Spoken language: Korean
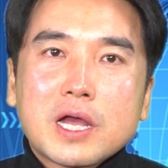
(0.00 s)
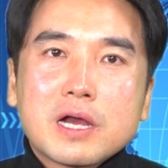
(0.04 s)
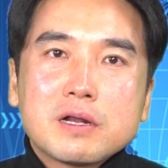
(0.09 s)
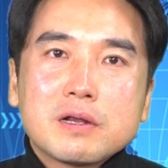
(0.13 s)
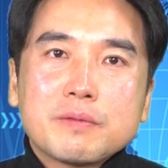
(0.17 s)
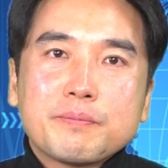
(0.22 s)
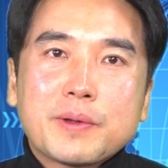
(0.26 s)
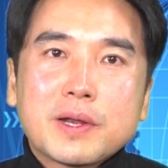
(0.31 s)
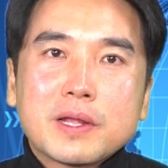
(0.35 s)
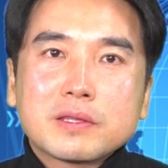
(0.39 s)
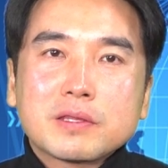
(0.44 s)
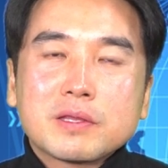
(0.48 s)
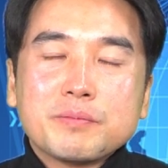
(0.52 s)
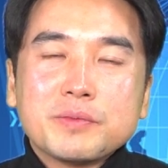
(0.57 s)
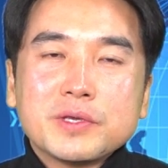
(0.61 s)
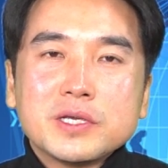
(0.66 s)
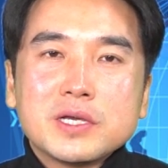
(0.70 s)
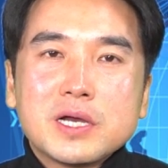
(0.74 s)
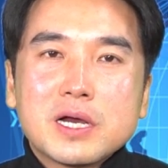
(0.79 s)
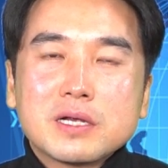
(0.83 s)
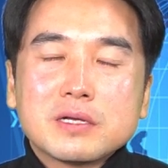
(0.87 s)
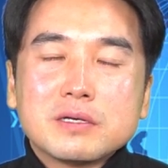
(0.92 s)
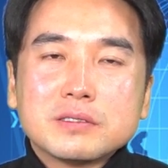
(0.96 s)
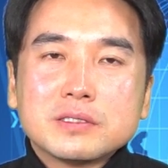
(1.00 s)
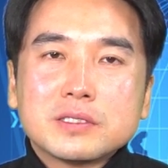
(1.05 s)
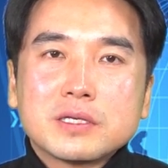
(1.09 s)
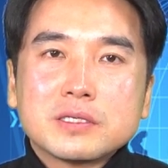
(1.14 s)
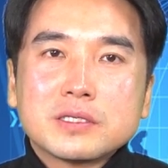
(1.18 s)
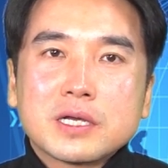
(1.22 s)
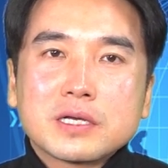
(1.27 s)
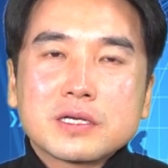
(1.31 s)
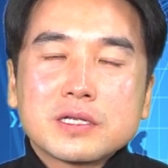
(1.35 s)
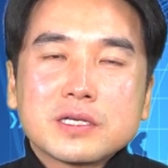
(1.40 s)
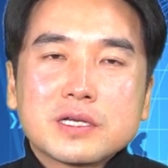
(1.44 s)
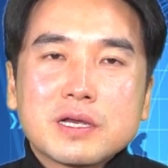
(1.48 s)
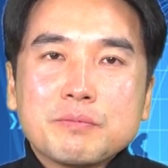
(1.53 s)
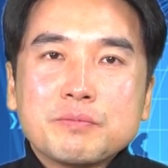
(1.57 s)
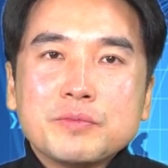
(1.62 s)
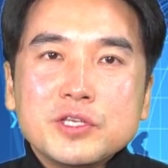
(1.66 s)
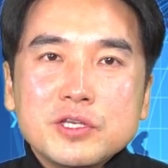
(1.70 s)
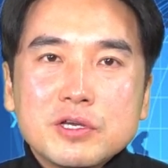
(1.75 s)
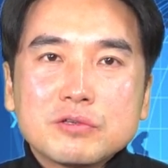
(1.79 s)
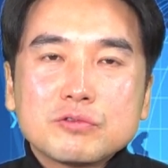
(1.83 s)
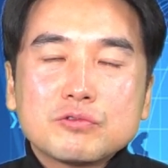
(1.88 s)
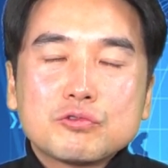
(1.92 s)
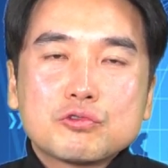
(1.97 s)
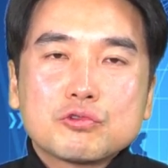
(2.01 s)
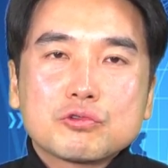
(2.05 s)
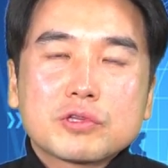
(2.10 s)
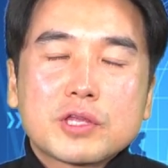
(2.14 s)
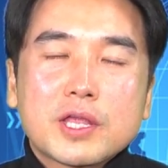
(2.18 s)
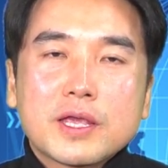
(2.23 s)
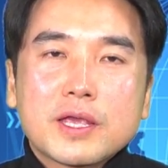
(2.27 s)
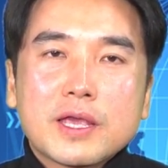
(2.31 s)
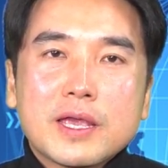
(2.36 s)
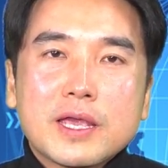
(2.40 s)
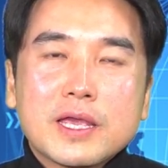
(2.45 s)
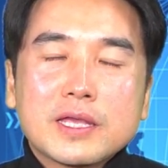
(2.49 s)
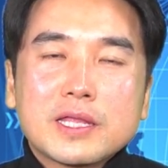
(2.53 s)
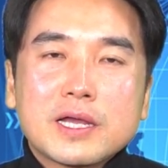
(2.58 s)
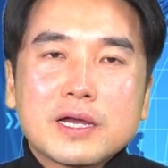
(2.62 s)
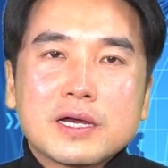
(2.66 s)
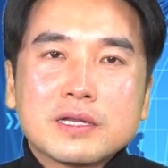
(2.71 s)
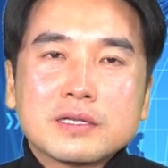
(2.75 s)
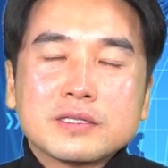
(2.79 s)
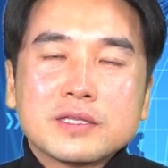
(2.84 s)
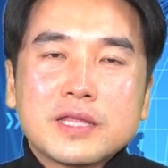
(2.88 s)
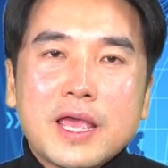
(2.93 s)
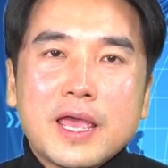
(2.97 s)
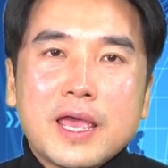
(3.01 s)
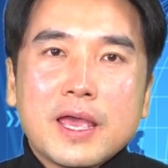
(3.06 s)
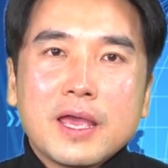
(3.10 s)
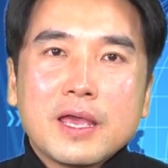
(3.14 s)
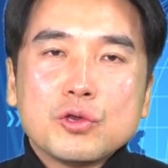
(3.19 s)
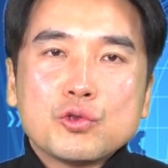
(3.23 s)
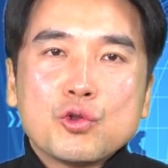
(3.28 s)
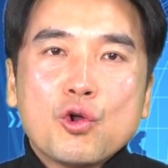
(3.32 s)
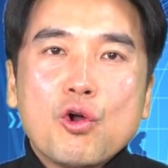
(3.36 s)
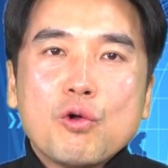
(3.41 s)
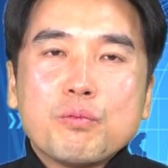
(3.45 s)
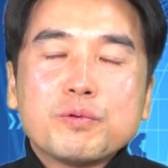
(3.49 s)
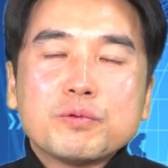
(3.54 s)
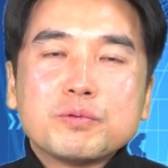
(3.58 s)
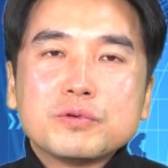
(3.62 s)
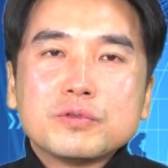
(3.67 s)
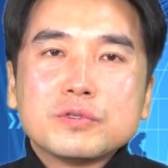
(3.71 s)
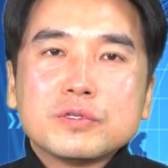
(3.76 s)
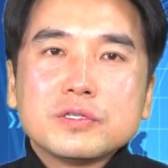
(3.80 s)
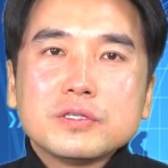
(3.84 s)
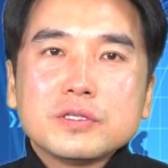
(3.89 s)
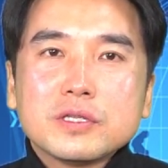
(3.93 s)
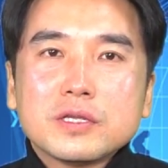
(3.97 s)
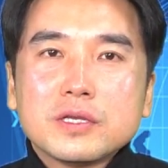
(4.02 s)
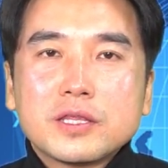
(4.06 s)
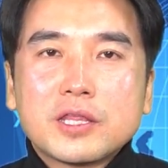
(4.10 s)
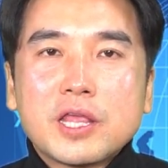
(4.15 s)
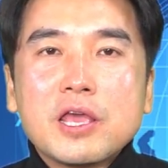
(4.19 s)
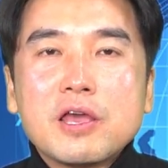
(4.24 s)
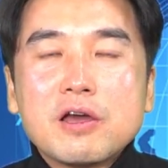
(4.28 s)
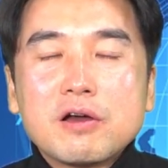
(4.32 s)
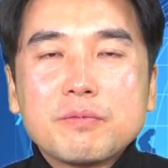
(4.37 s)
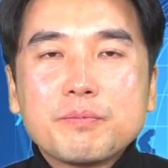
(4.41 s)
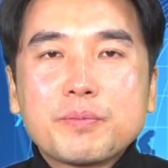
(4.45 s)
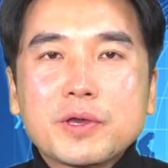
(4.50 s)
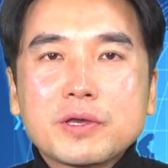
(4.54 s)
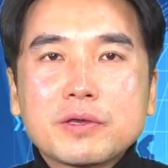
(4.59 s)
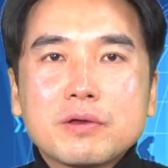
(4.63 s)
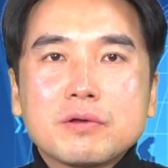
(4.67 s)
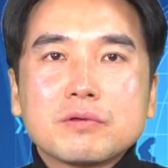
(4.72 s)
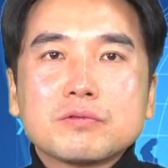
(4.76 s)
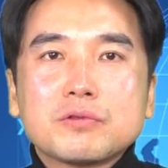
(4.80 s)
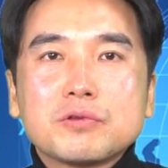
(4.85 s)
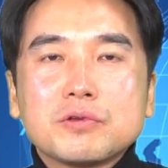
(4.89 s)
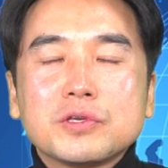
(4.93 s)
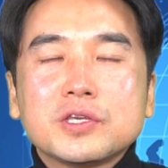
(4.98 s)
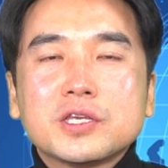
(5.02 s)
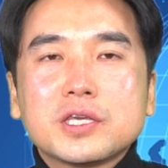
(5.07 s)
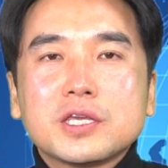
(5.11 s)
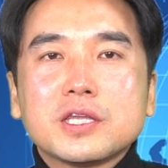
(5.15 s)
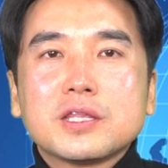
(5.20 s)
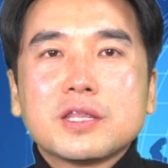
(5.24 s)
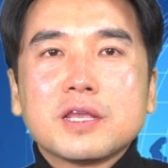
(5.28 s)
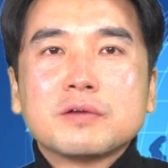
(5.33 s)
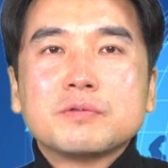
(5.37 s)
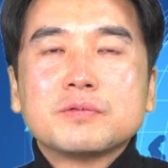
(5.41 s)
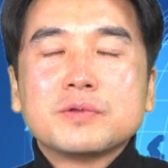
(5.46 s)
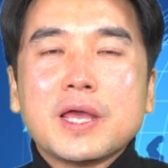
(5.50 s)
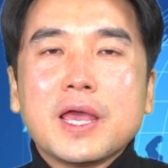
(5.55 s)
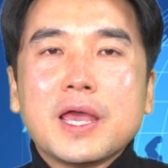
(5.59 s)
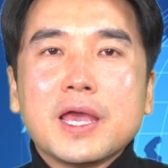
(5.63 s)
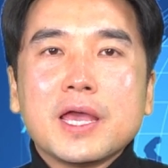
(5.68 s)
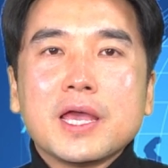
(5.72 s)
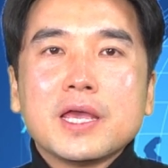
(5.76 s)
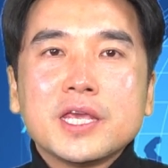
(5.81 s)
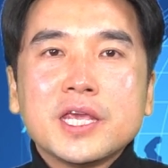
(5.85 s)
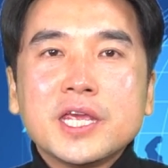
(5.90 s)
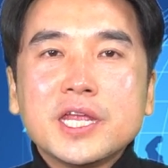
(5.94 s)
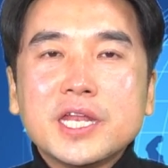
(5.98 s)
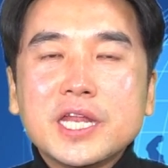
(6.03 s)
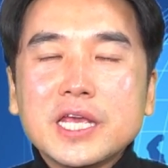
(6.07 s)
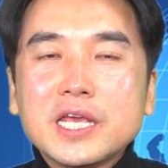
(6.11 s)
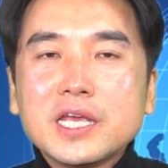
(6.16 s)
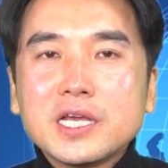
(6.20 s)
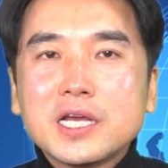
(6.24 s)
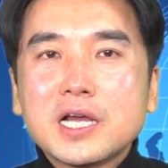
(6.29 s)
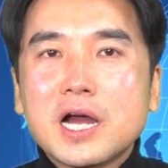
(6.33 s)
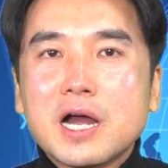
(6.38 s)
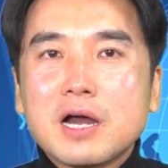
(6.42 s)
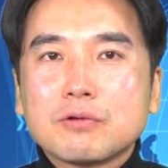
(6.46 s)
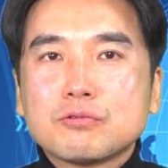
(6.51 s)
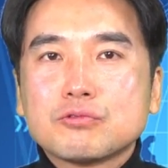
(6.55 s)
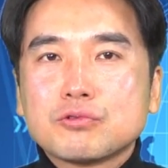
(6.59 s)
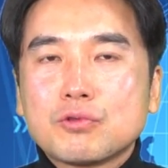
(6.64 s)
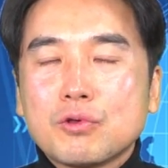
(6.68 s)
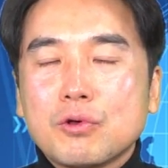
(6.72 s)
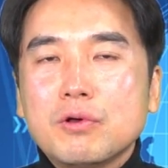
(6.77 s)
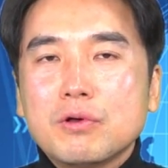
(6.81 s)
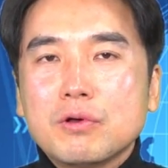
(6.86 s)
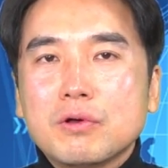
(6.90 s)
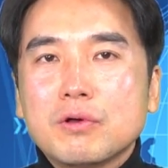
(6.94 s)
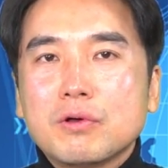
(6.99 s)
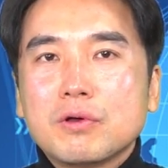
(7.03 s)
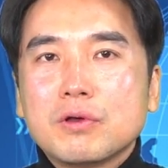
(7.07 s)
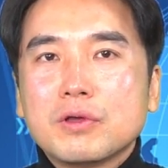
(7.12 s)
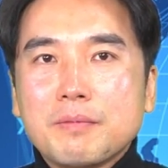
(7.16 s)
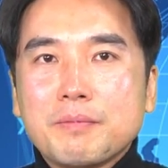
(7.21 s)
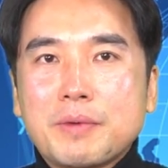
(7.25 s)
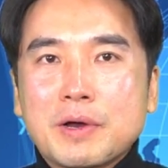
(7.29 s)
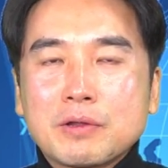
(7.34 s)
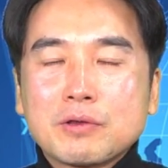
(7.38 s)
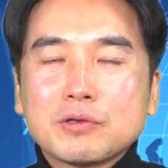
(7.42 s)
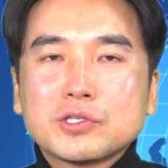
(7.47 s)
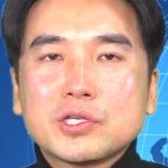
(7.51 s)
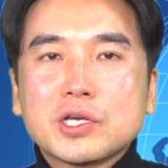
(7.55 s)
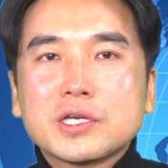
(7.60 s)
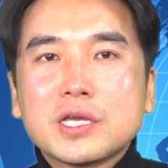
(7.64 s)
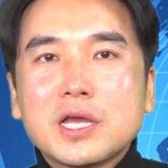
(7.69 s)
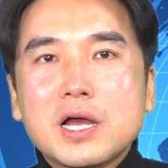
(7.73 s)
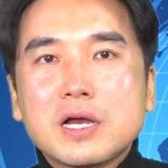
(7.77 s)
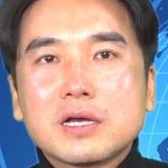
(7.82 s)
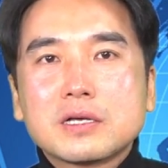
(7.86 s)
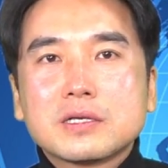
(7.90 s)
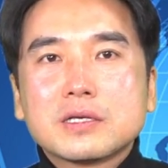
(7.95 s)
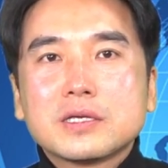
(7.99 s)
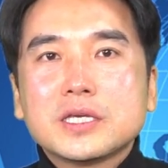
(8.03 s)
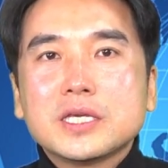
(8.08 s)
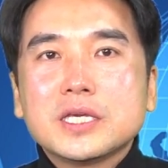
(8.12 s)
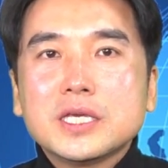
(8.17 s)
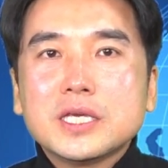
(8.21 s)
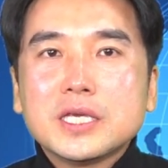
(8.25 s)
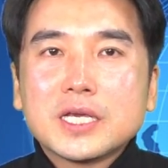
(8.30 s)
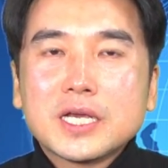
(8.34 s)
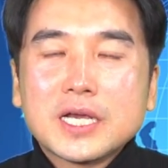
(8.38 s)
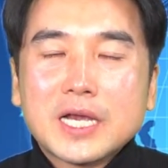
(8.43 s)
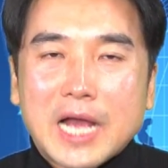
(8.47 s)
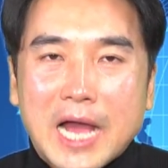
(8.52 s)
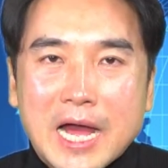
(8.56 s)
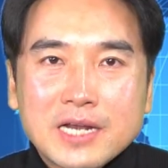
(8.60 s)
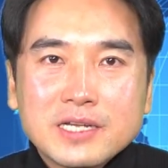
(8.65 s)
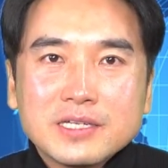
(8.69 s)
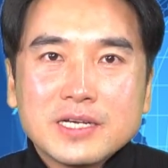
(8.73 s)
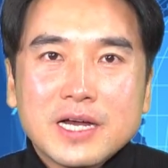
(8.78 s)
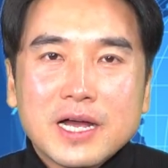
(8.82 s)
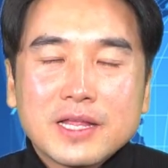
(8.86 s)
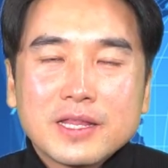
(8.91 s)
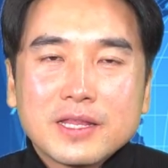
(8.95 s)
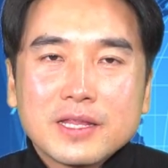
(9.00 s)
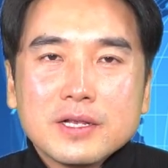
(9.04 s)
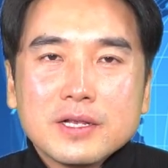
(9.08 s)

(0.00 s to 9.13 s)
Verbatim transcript: 땅을 팔았던 민간 건설사 그러니까 민영주택에 해당하는데 이 부분은 대형 평형도 있기 때문에 1인 가구도 바로 청약이 가능한